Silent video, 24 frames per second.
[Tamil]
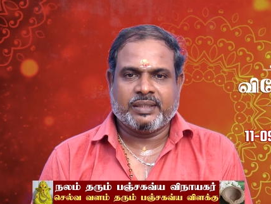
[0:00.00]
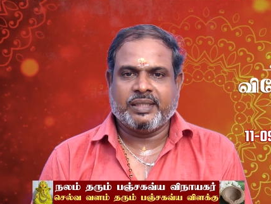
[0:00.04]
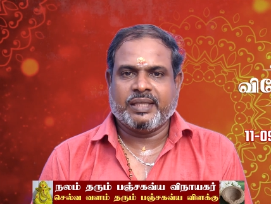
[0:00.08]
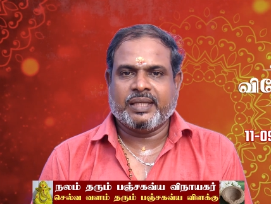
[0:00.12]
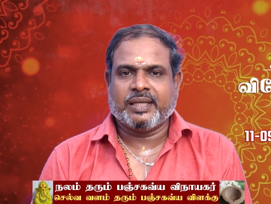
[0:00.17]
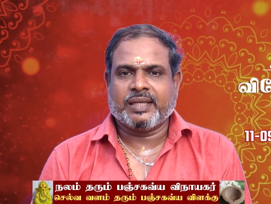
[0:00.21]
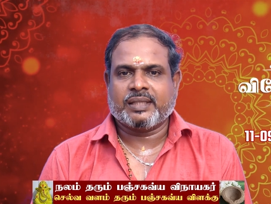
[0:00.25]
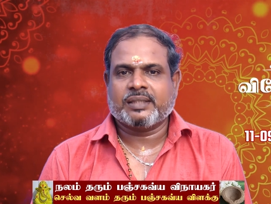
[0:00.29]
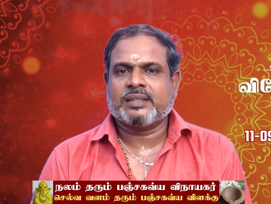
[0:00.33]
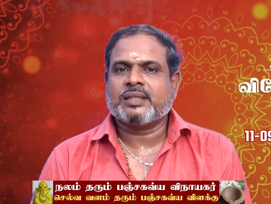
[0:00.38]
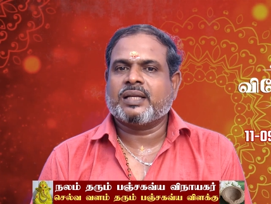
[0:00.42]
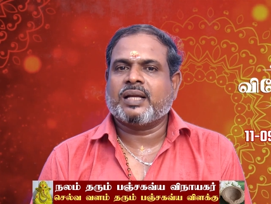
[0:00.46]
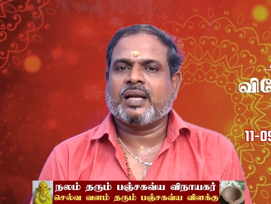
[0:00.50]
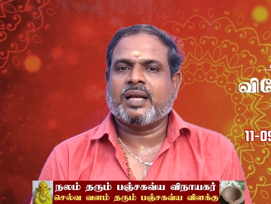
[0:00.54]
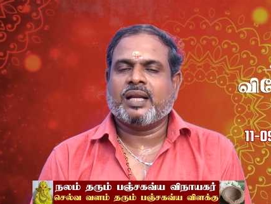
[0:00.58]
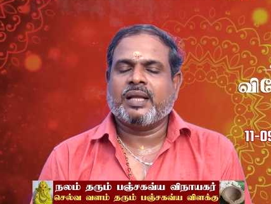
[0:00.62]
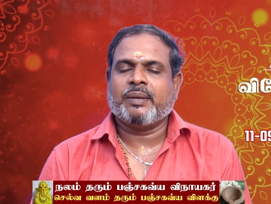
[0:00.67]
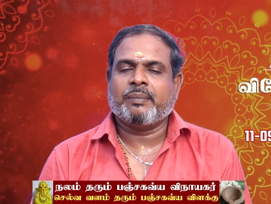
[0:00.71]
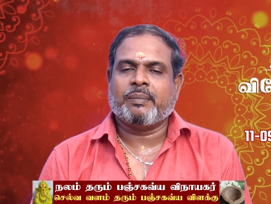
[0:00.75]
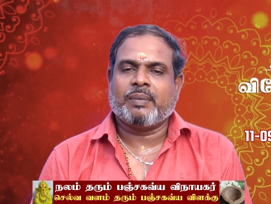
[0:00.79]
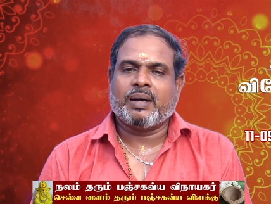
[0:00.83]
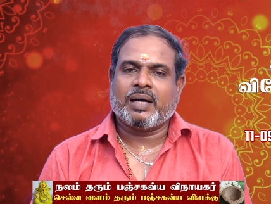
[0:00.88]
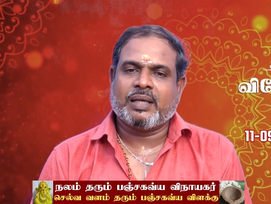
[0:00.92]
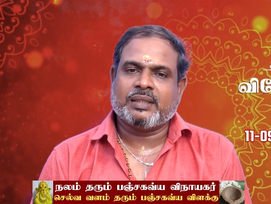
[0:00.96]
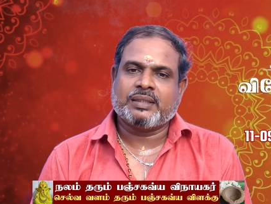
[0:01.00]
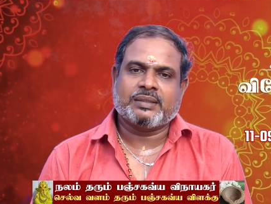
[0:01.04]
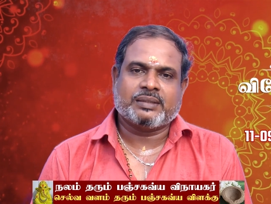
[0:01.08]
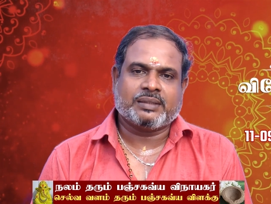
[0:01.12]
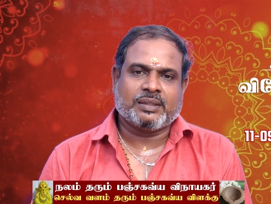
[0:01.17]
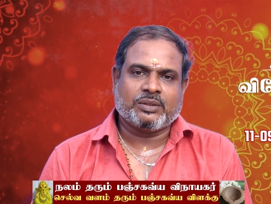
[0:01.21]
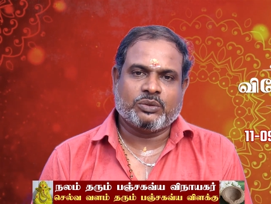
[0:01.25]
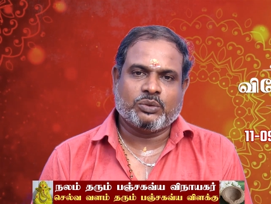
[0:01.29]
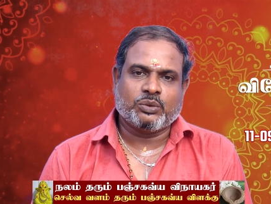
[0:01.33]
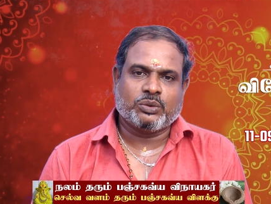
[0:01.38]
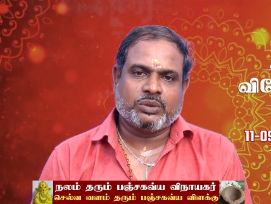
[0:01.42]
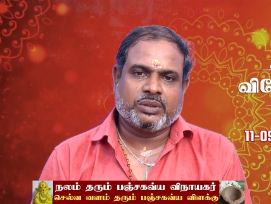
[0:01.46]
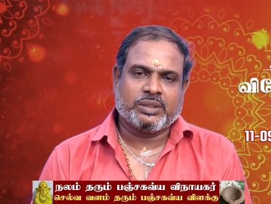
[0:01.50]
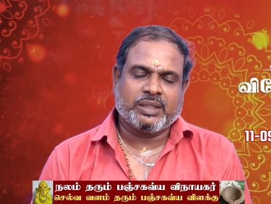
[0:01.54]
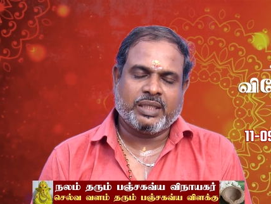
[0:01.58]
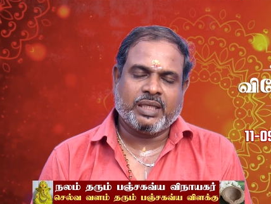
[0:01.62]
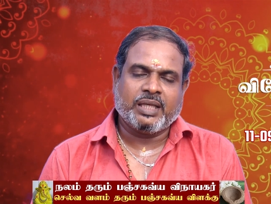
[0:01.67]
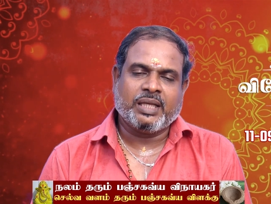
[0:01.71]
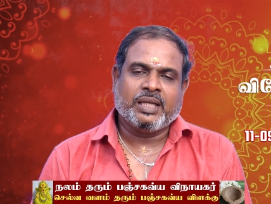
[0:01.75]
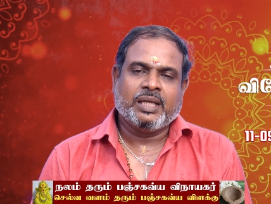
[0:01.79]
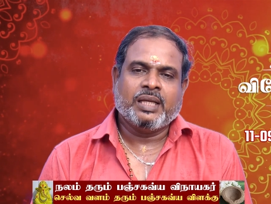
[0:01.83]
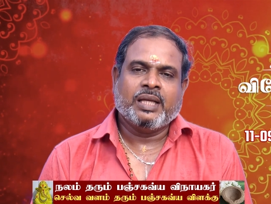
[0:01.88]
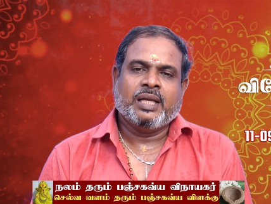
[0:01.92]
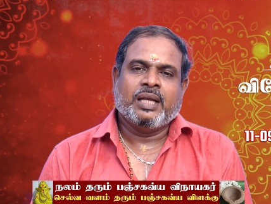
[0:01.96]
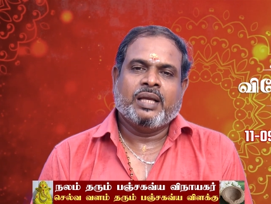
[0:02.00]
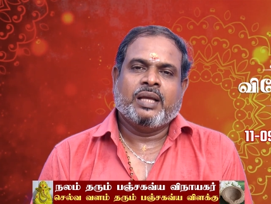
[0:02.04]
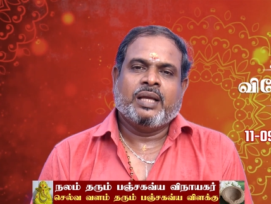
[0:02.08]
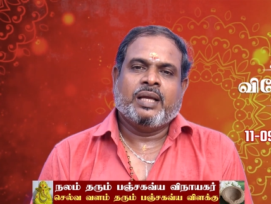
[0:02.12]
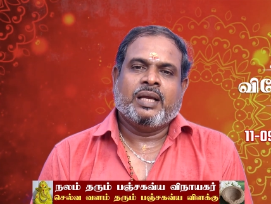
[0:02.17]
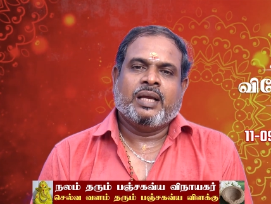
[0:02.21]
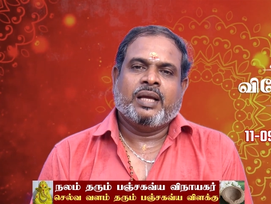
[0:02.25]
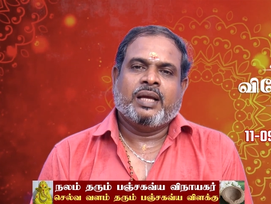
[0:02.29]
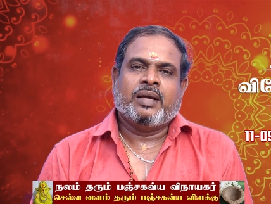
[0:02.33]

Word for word: சதுர்த்தி திதிங்கிறதுனால மாத சதுர்த்தி